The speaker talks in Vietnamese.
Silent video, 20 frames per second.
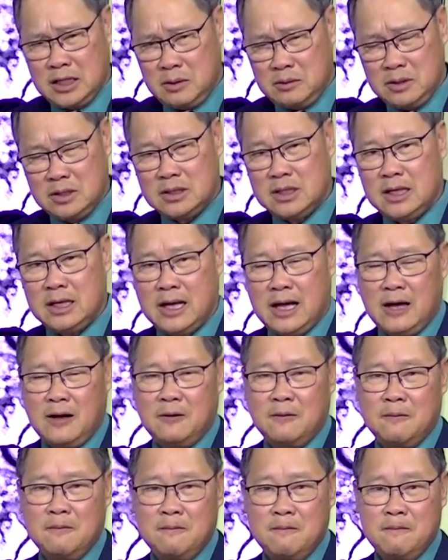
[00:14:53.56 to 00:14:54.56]
trách nhiệm như thế
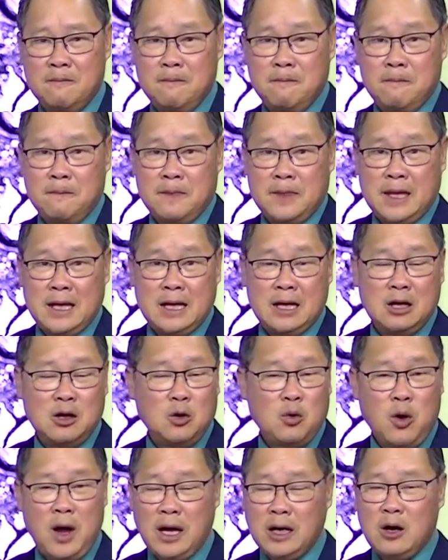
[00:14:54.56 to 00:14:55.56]
nào? Thì
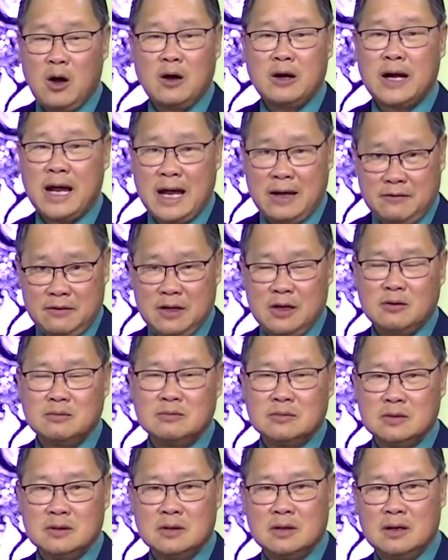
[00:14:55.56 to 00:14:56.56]
nó quá rõ ràng phải
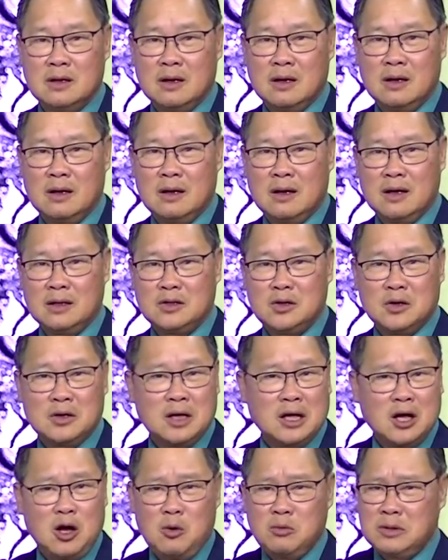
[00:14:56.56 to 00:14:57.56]
không? Cái
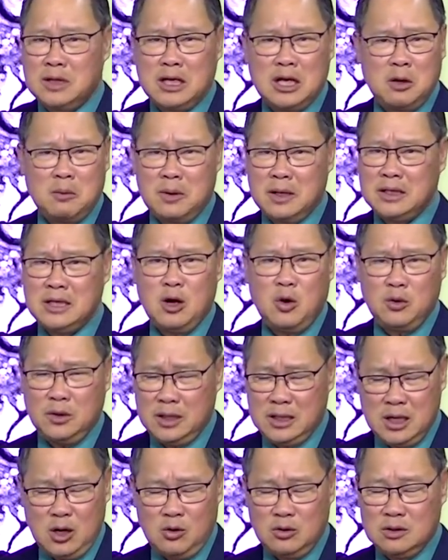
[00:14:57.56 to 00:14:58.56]
chuyện này không thể nào mà giấu
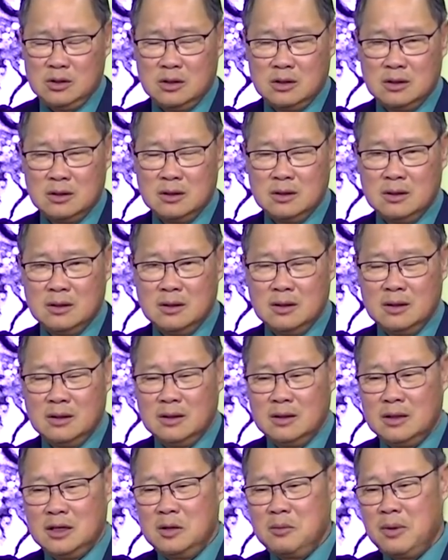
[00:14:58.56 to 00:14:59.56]
đi đâu được.
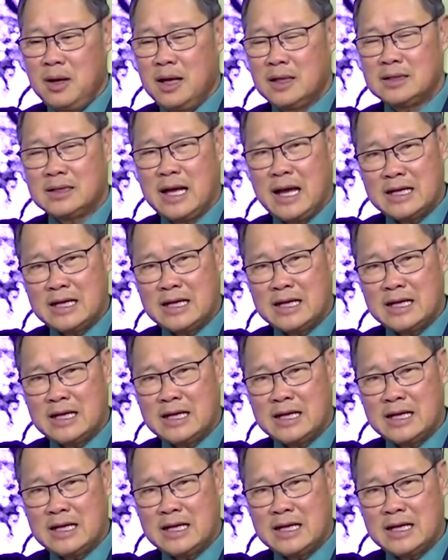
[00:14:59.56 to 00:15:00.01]
Thế mà